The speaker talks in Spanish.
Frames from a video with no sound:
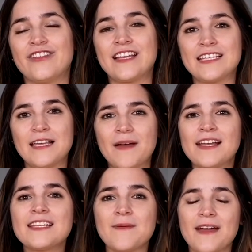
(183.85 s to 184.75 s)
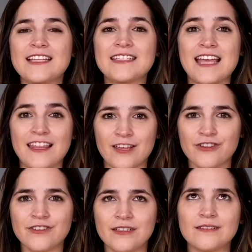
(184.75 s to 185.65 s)
Entonces, imagen y semejanza de
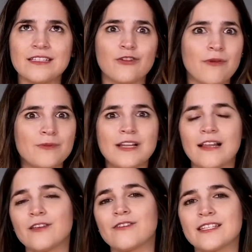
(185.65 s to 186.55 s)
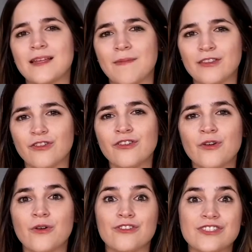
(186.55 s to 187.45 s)
Dios, si nos vamos al Antiguo Testamento,
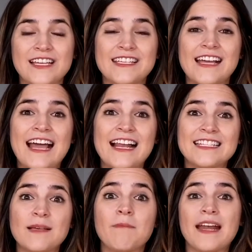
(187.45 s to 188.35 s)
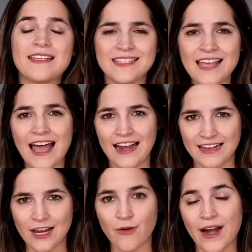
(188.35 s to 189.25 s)
cuando se decía que alguien se parecía a
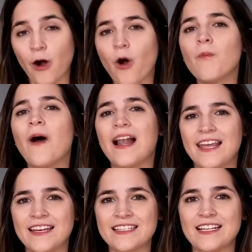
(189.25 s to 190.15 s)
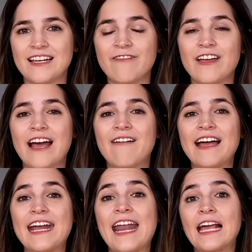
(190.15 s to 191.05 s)
alguien o era como alguien,
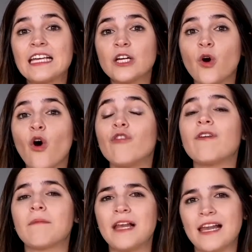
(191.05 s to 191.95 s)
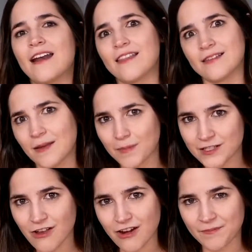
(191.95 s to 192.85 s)
significaba que era hijo o familiar de esa
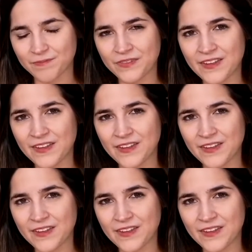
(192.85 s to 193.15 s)
persona.